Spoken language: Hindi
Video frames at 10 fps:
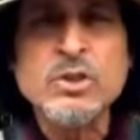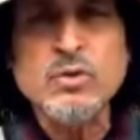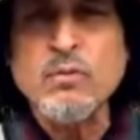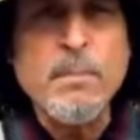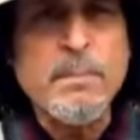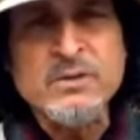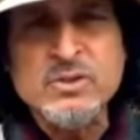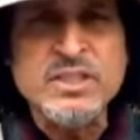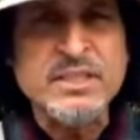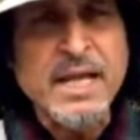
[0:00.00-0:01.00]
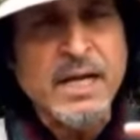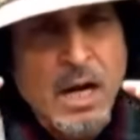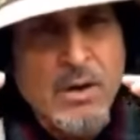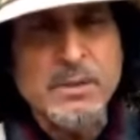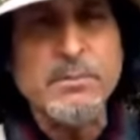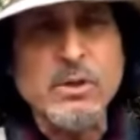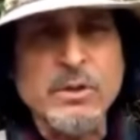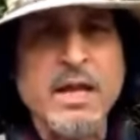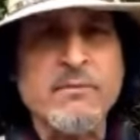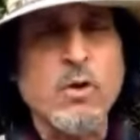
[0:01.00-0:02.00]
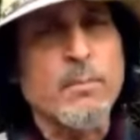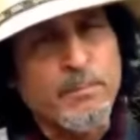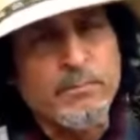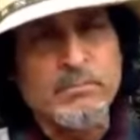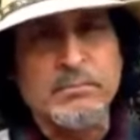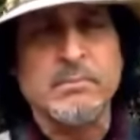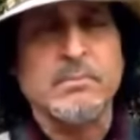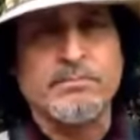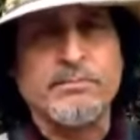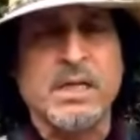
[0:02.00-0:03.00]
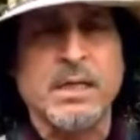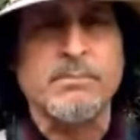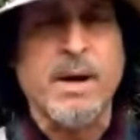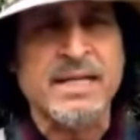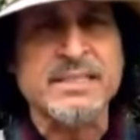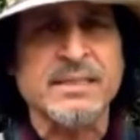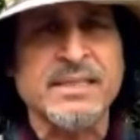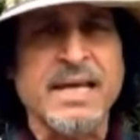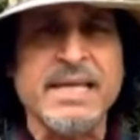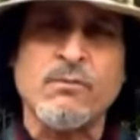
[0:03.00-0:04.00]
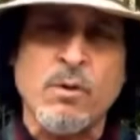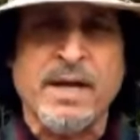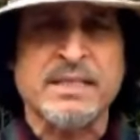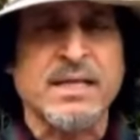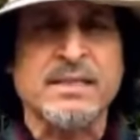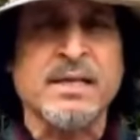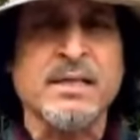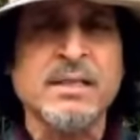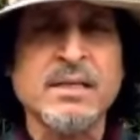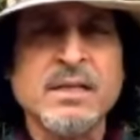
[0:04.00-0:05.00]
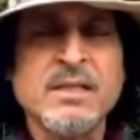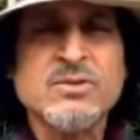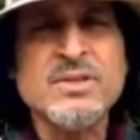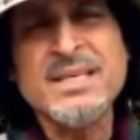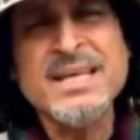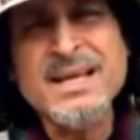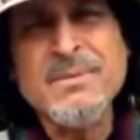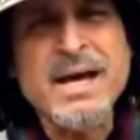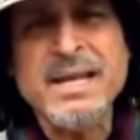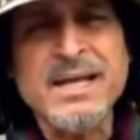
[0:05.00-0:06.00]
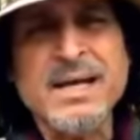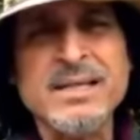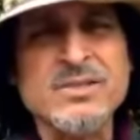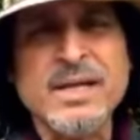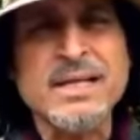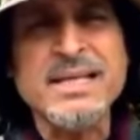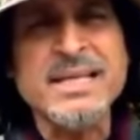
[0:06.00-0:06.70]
तो वो फिर जिसने अकाउंटेबल होना है वो भाग जाता है या वो बच जाता है तो ये हमारे यहाँ जो है ना